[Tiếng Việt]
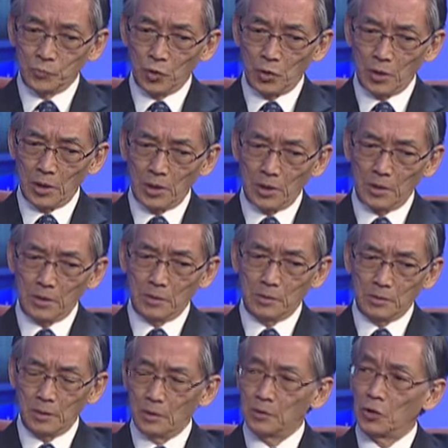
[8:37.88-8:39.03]
gọi là
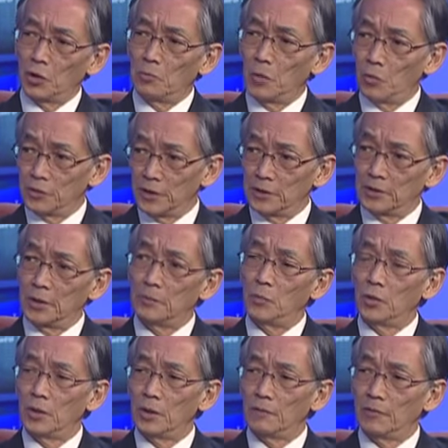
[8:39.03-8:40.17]
tự do mậu dịch giữa
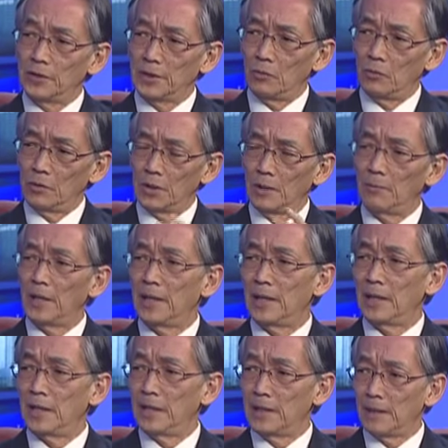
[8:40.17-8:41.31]
bốn nước với nhau năm
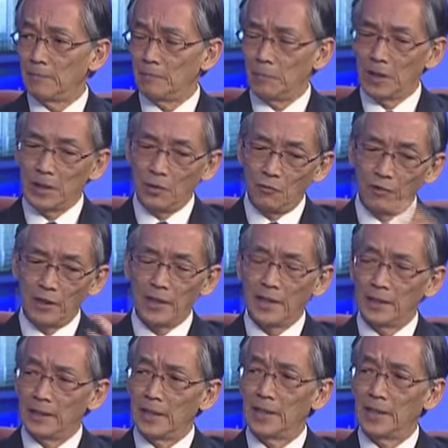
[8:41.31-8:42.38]
2005 bắt đầu vận hành